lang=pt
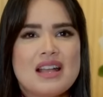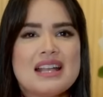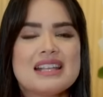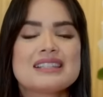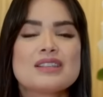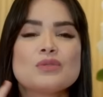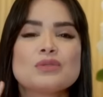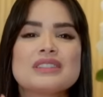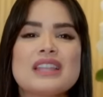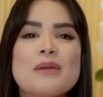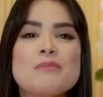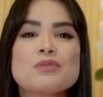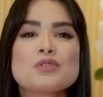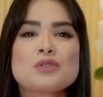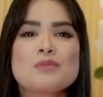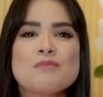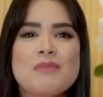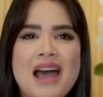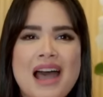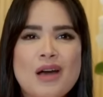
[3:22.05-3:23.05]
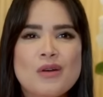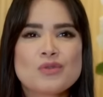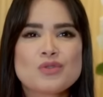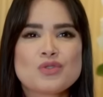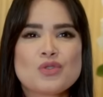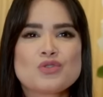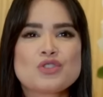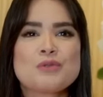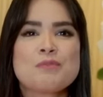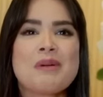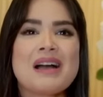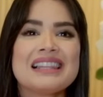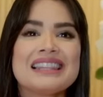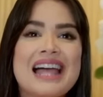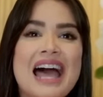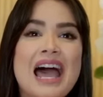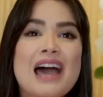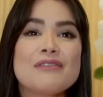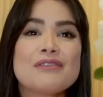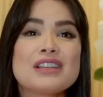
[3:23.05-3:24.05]
São tempos maus onde
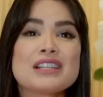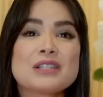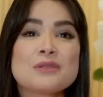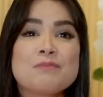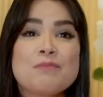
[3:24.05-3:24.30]
palavras